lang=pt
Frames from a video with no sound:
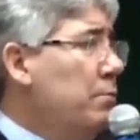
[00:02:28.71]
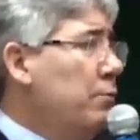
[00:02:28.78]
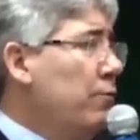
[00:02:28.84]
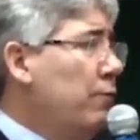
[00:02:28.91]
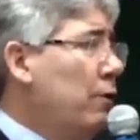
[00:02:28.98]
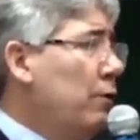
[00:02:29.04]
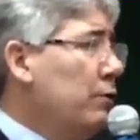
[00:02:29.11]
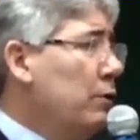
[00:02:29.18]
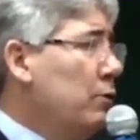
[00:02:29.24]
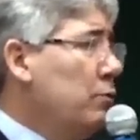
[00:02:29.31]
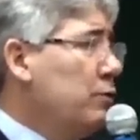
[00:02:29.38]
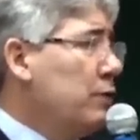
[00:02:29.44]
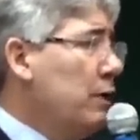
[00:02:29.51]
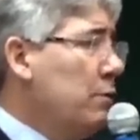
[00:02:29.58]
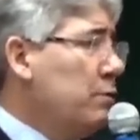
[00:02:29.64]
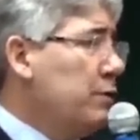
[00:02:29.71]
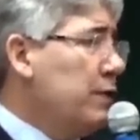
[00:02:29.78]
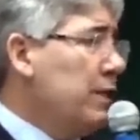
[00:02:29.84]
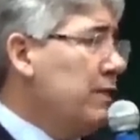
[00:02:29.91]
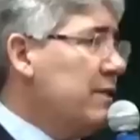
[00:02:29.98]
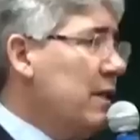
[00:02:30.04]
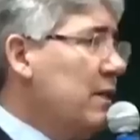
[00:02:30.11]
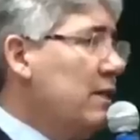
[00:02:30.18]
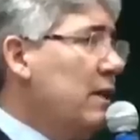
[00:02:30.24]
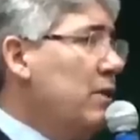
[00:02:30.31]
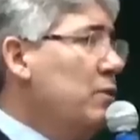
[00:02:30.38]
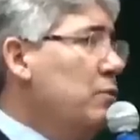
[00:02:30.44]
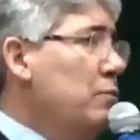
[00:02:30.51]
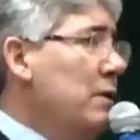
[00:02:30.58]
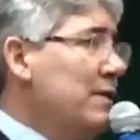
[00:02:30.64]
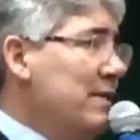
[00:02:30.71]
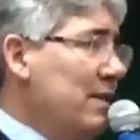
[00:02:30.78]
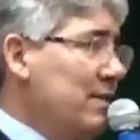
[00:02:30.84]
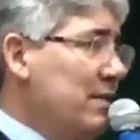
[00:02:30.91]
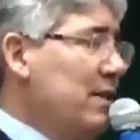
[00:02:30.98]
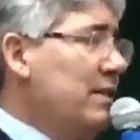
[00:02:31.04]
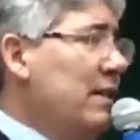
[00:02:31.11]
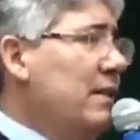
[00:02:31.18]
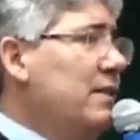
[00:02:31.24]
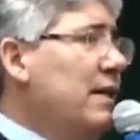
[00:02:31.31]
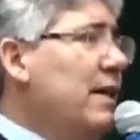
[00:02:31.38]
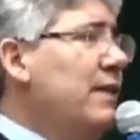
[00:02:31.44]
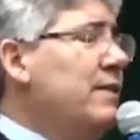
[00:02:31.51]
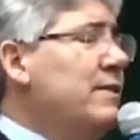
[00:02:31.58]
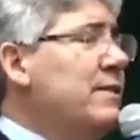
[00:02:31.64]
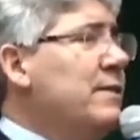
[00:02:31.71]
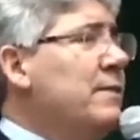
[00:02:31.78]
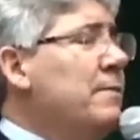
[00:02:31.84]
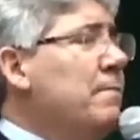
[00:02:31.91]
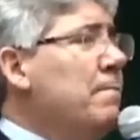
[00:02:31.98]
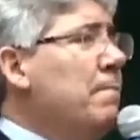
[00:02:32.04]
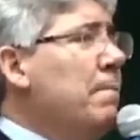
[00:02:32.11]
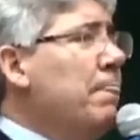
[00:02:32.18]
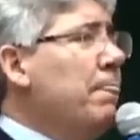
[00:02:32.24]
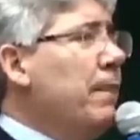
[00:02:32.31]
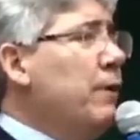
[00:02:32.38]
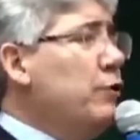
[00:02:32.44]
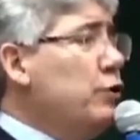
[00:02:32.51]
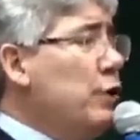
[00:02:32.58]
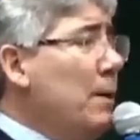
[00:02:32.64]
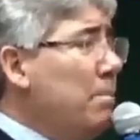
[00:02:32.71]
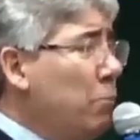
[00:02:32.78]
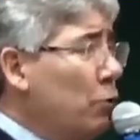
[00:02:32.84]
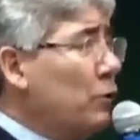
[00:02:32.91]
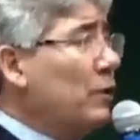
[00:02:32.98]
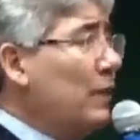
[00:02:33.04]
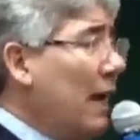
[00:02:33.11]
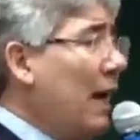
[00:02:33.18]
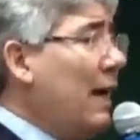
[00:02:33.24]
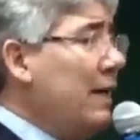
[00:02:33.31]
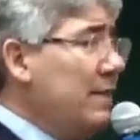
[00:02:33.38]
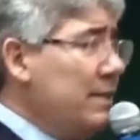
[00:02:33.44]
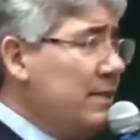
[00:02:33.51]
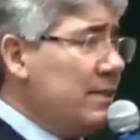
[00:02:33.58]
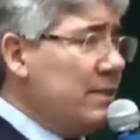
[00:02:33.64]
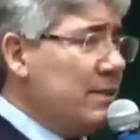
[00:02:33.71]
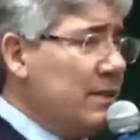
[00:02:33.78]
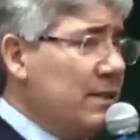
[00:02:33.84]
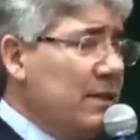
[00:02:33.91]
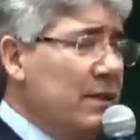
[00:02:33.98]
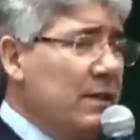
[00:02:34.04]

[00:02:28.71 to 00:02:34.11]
por volta dos anos 61 a 63, e tinha por trás